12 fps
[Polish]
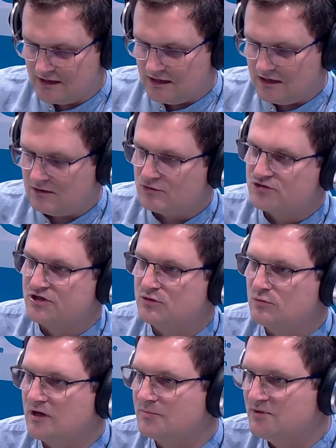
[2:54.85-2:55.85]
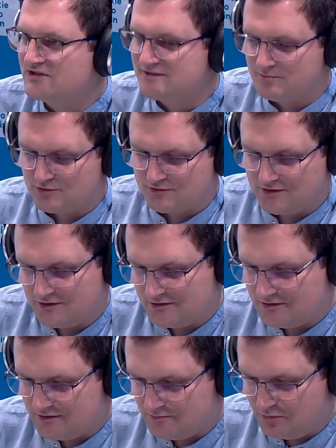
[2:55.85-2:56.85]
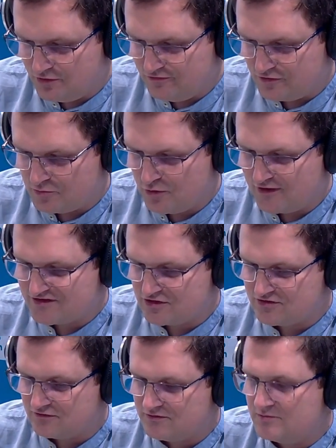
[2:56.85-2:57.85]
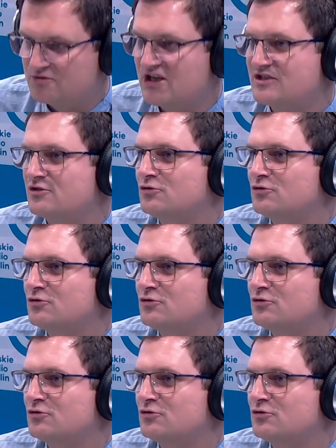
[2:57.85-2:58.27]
a o szczegółach PiS poinformuje w stosownym czasie.